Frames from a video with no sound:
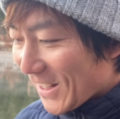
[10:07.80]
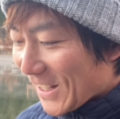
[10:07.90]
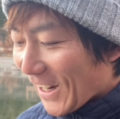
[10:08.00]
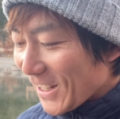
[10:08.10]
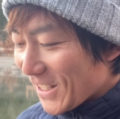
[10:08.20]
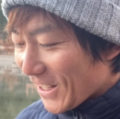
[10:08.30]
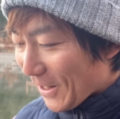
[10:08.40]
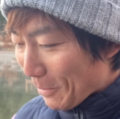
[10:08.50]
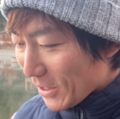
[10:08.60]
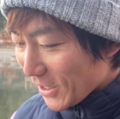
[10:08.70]
探してた
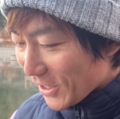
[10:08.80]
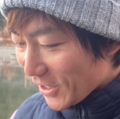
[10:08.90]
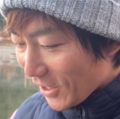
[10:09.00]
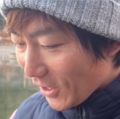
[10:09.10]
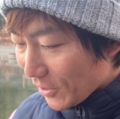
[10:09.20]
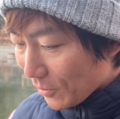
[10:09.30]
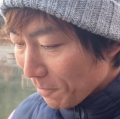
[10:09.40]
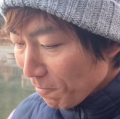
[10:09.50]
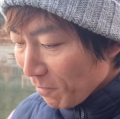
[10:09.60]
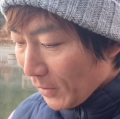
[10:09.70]
らめちゃくちゃ時間かかりそう
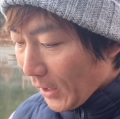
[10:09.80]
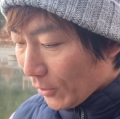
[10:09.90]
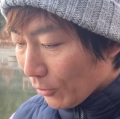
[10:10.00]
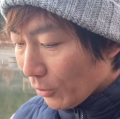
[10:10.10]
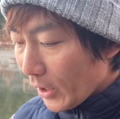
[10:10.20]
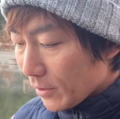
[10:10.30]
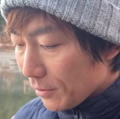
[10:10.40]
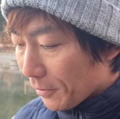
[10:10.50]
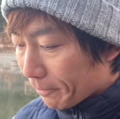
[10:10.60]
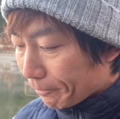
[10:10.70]
えっととりあえ
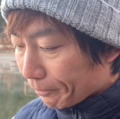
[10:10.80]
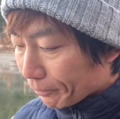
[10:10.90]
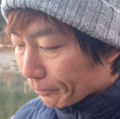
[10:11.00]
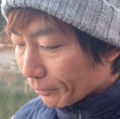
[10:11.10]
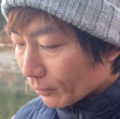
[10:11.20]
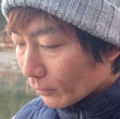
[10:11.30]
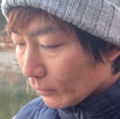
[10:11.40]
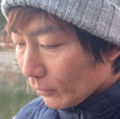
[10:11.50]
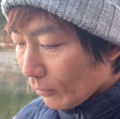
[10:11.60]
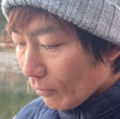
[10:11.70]
ず
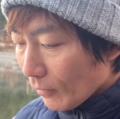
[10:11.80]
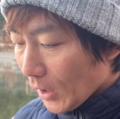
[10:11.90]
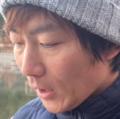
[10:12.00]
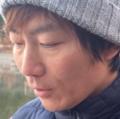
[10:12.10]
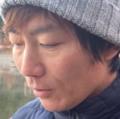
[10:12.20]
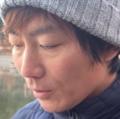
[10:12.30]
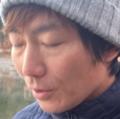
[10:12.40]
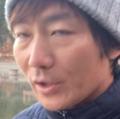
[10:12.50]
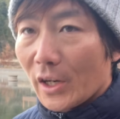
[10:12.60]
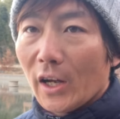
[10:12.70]
あの
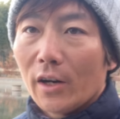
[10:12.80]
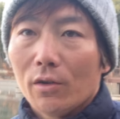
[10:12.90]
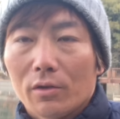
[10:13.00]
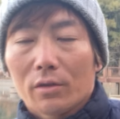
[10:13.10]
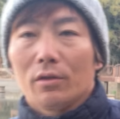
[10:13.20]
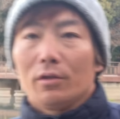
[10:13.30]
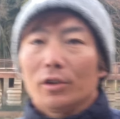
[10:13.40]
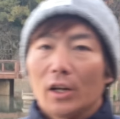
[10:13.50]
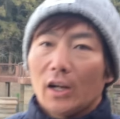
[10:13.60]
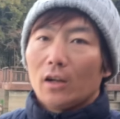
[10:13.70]
そうですねあの
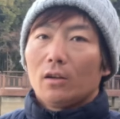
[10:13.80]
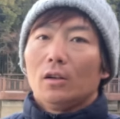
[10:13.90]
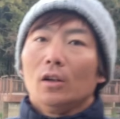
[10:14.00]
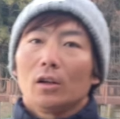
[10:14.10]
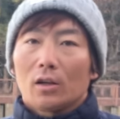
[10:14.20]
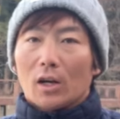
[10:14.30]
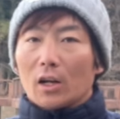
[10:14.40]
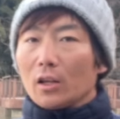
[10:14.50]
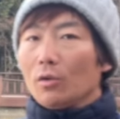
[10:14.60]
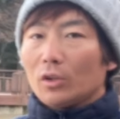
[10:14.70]
言ったら
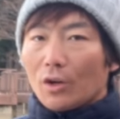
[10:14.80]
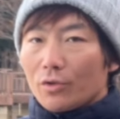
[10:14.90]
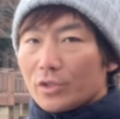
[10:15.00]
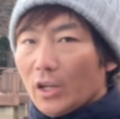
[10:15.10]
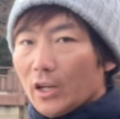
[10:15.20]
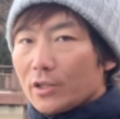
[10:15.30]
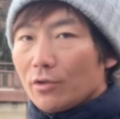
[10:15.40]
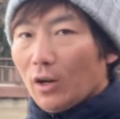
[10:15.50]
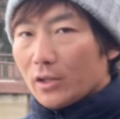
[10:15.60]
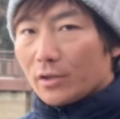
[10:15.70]
体を倒して
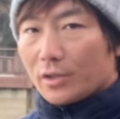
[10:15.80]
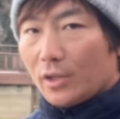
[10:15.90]
足を外し